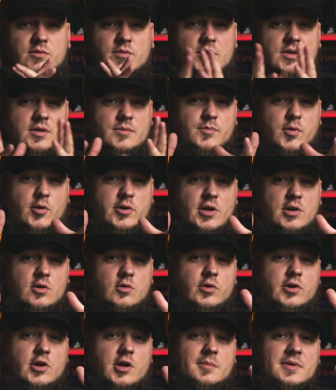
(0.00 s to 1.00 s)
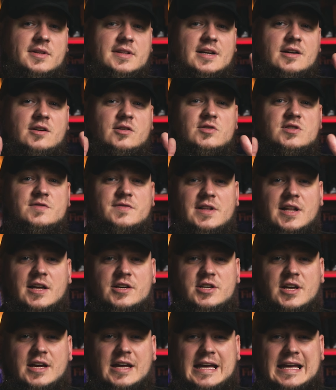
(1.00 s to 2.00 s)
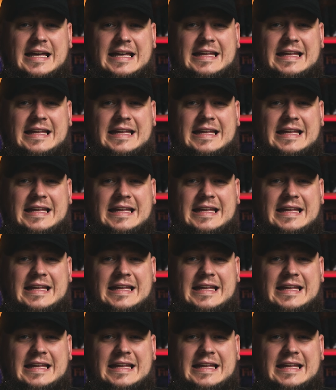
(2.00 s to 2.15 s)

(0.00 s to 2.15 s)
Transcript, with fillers: Y, po kilku kilometrach rozwidla się